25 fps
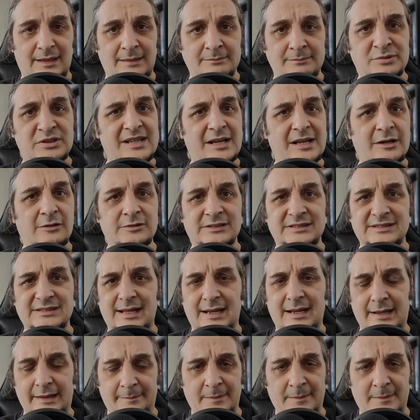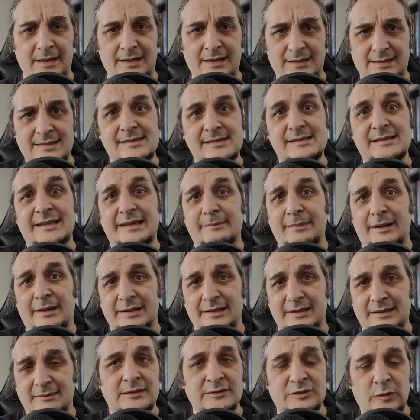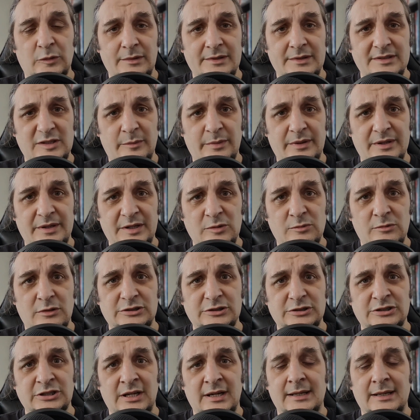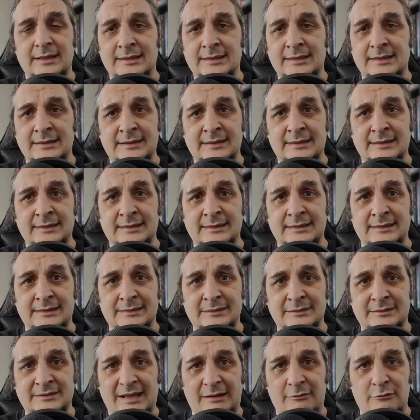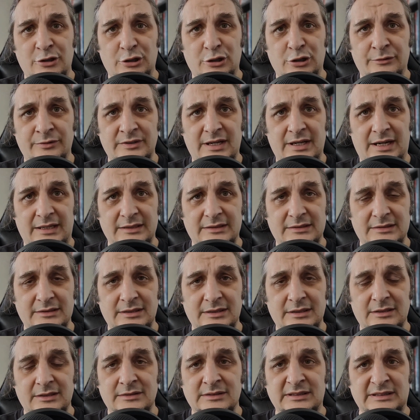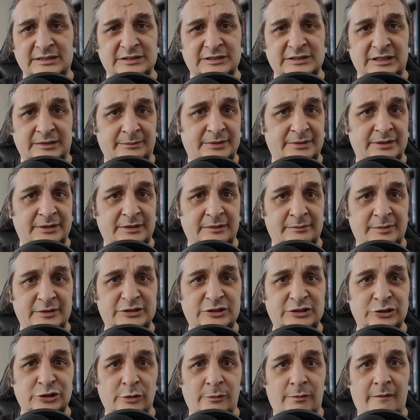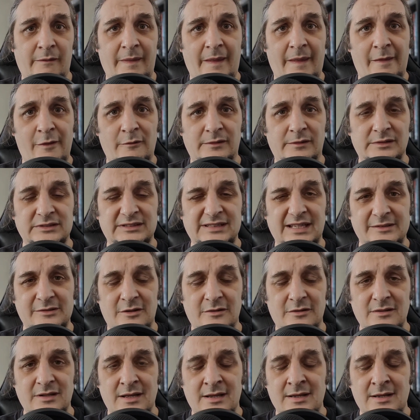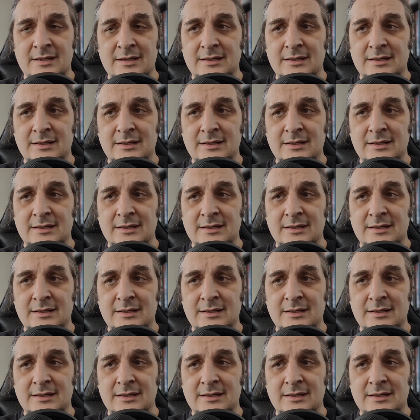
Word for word: Przeskakując dalej, chińskie bajki. Zrobiłem sobie rewatch Tower of God żeby być gotowy na nowy sezon.